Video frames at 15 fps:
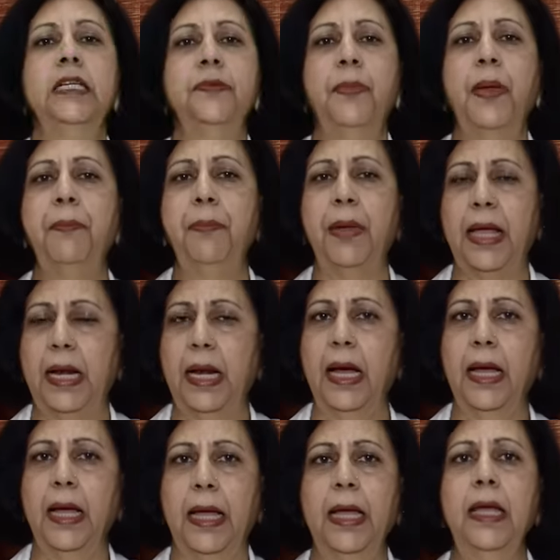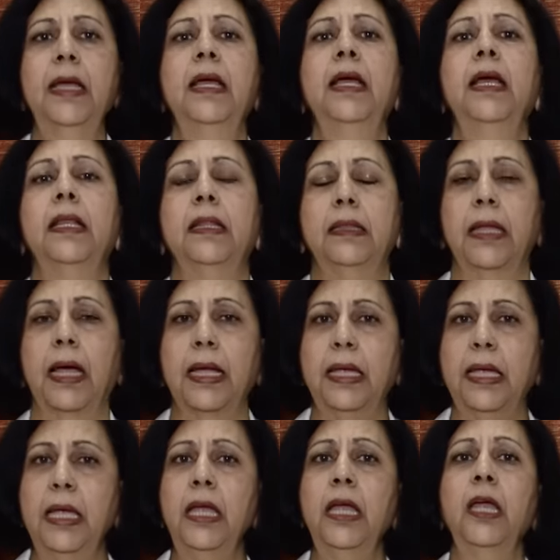इसमें पहला है
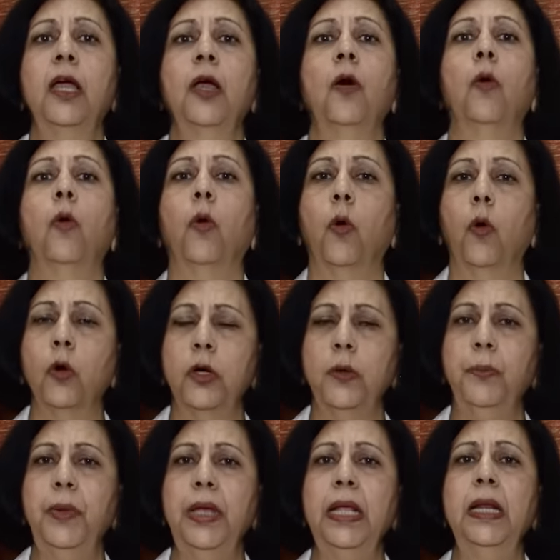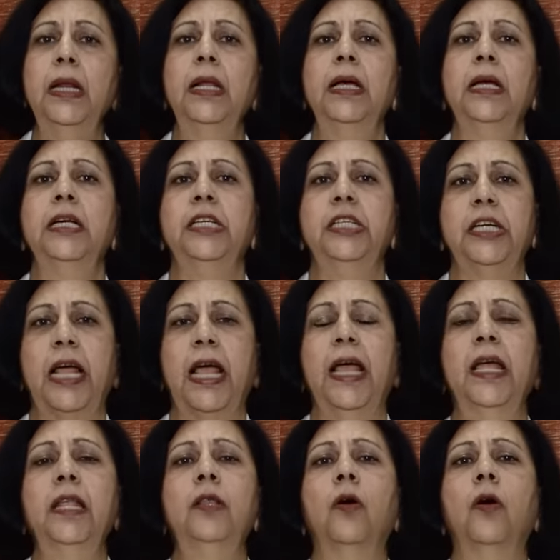दही ओटमील
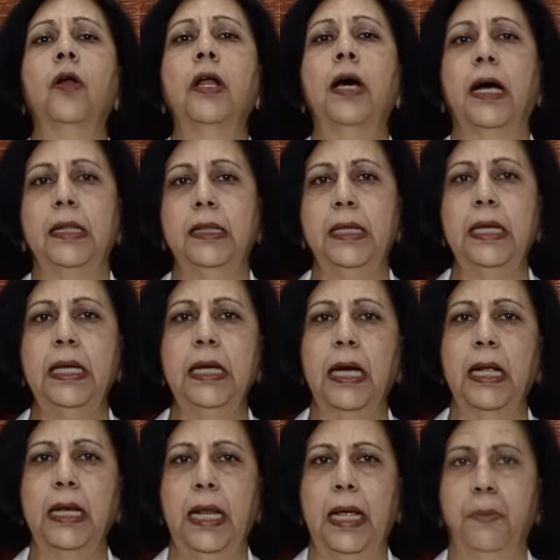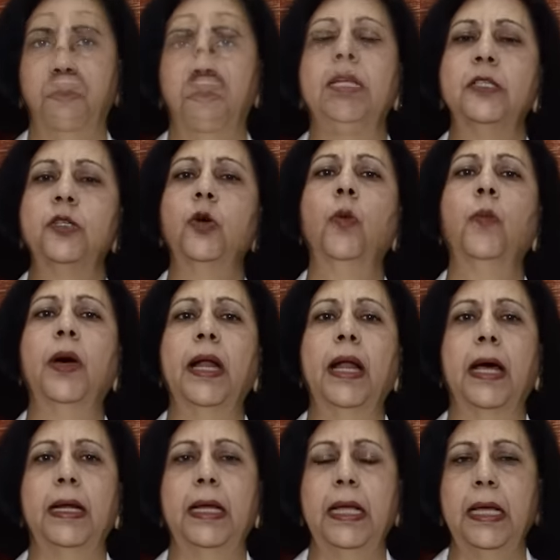शहद और हल्दी का लेप इसको
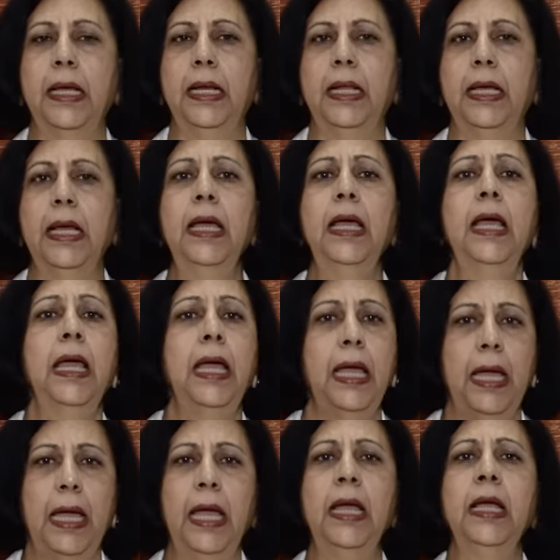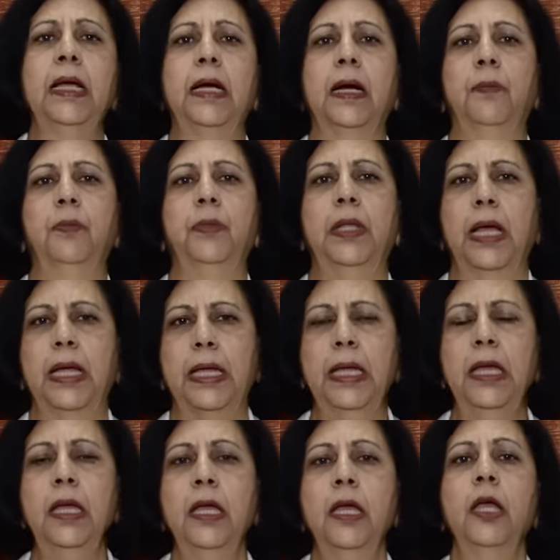बनाने के लिए एक कप दही